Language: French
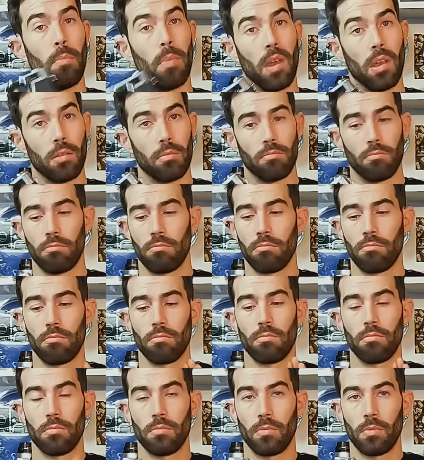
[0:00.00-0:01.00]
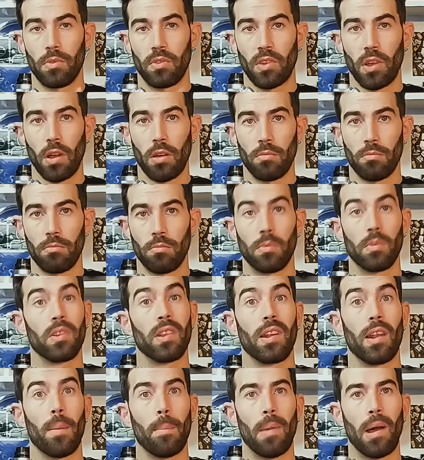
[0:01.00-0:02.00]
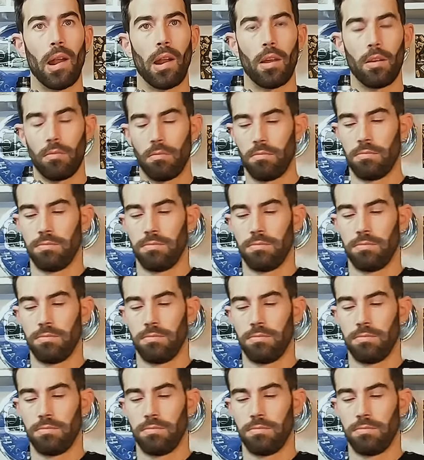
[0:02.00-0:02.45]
mais ça, c'est de la balle.